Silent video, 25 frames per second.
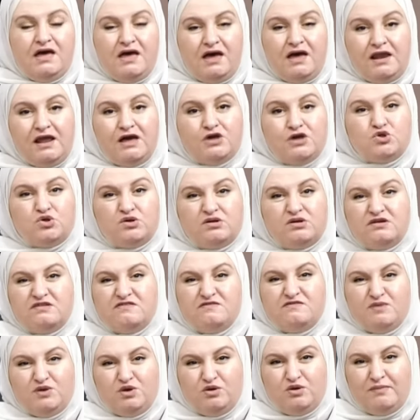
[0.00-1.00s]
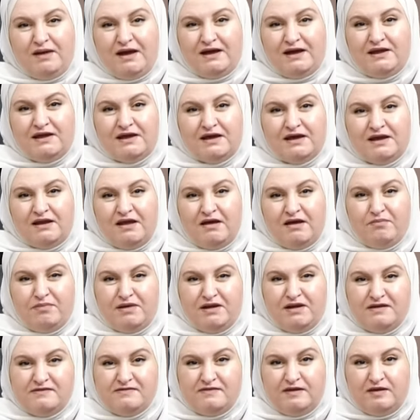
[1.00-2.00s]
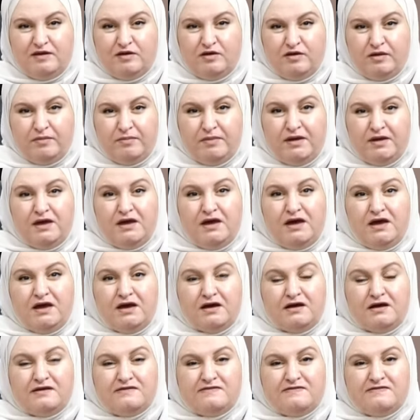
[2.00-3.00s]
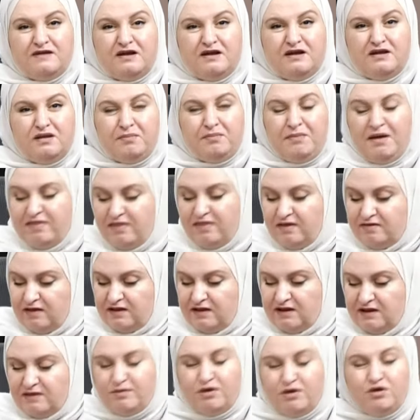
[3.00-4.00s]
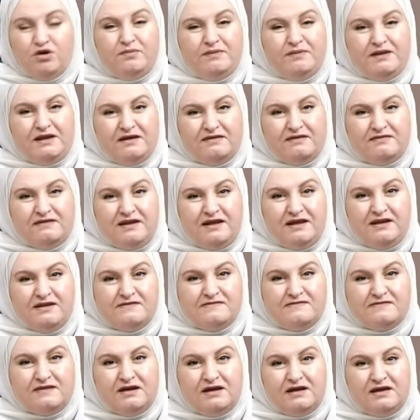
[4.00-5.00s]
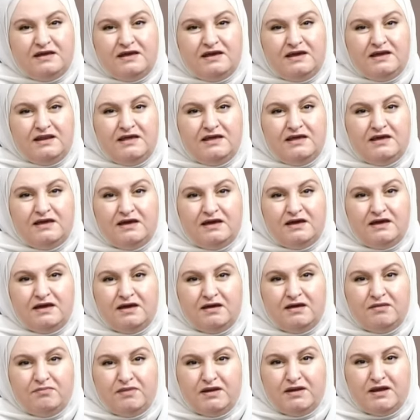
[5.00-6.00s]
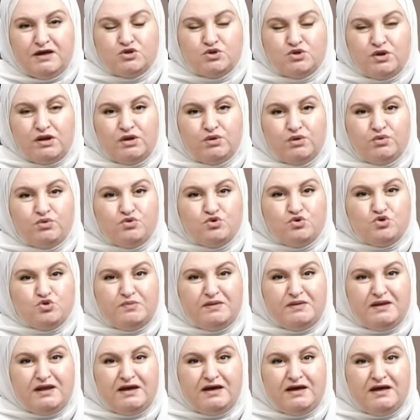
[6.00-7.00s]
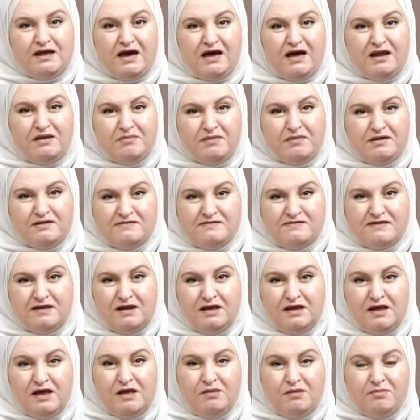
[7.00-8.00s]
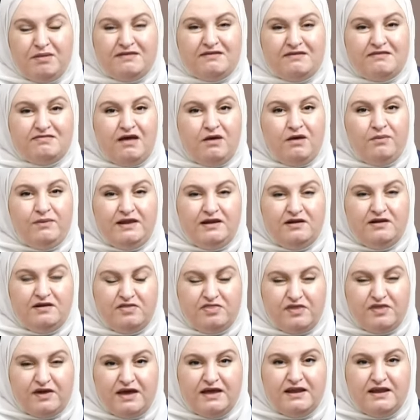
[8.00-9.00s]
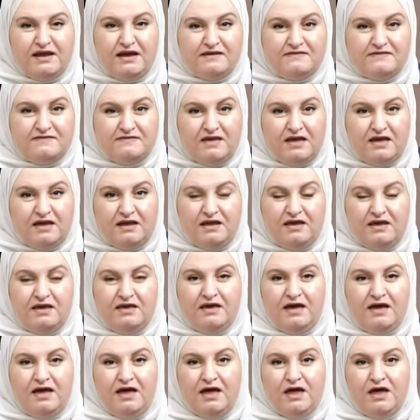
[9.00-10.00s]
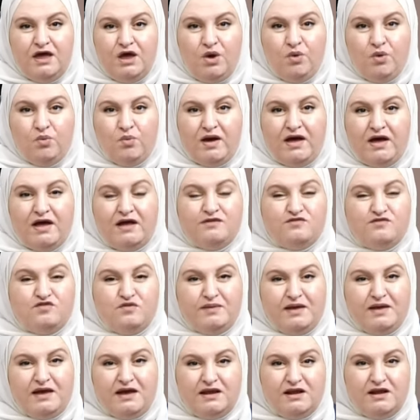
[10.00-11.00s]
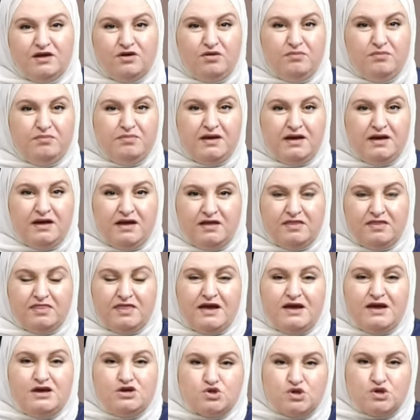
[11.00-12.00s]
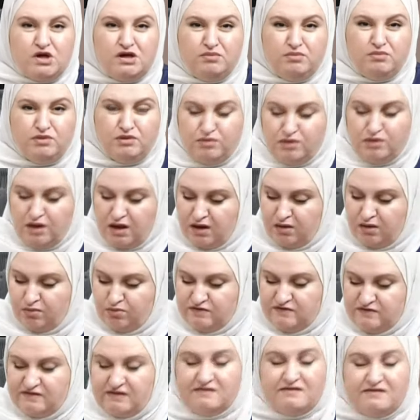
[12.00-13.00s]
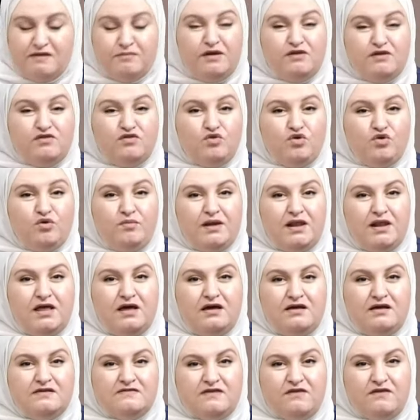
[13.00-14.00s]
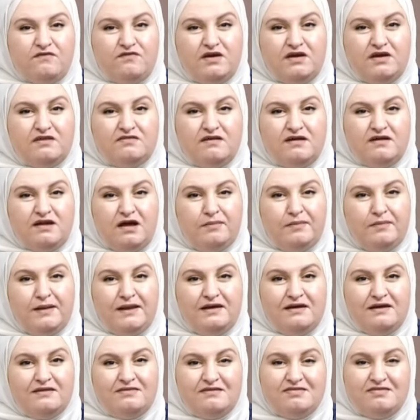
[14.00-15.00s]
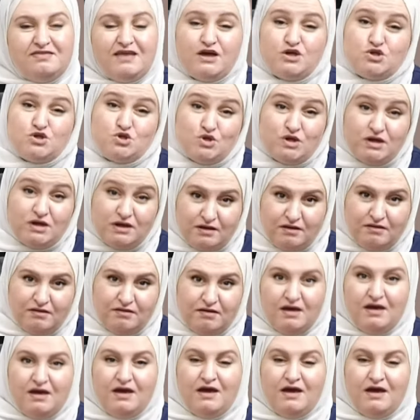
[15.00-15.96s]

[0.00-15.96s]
العشرات منهم على اخلاء منازلهم قسرا ماذا طلبكم الاحتلال الاسرائيلي من اجل الخروج من المنزل بعد تحويل لثكنه عسكريه وهل سمح لكم باخذ اي شيء من مستلزماتكم الخاصه في اطار عمليه التهجير